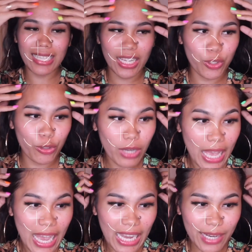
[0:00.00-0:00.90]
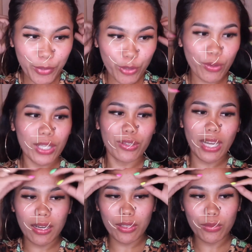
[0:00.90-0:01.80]
na ano, yung alam mo yung ano
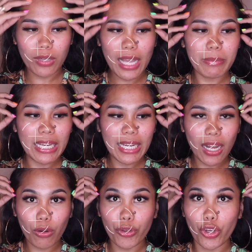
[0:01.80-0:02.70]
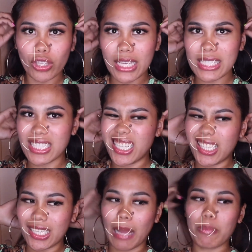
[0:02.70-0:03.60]
lang, yung ay bili lang akong Kyotex
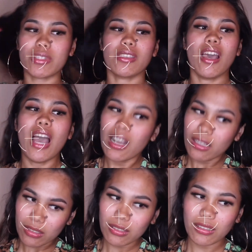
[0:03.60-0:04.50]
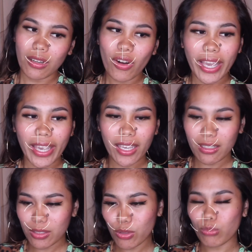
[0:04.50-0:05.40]
ganyan tapos okay,
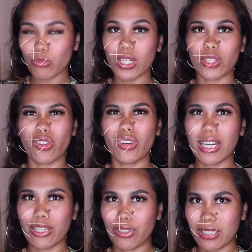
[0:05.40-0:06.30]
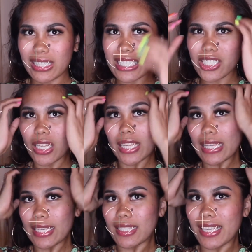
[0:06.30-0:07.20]
isuot mo na to yung ganun. Hindi,
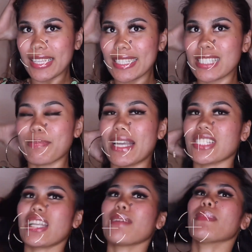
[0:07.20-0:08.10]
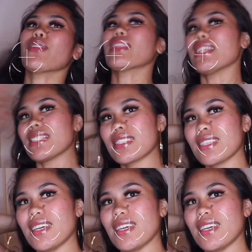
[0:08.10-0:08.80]
nothing, nothing special about this